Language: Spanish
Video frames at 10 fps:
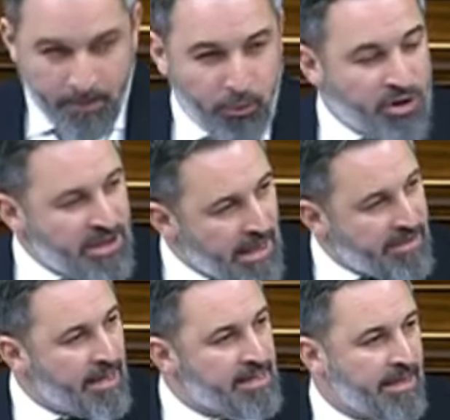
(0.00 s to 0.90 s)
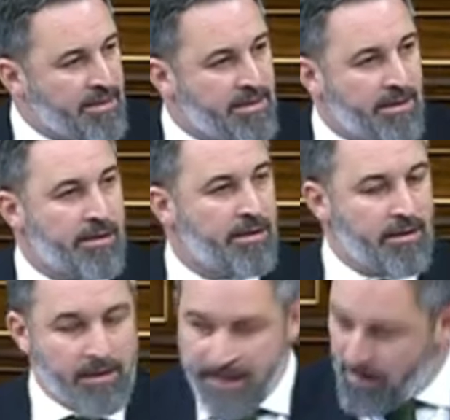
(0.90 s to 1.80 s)
Por desgracia, Sánchez
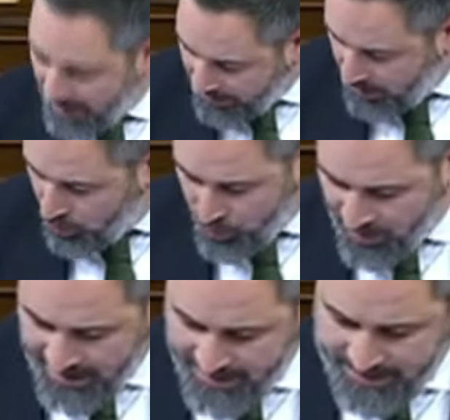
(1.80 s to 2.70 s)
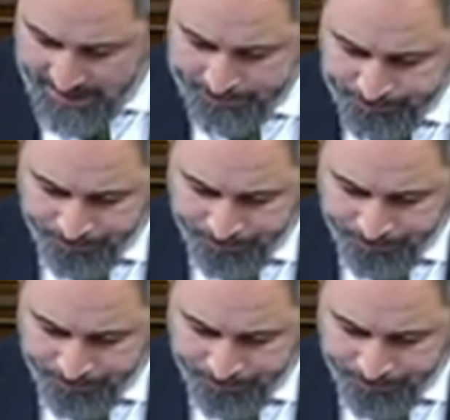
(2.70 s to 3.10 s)
y el Partido Socialista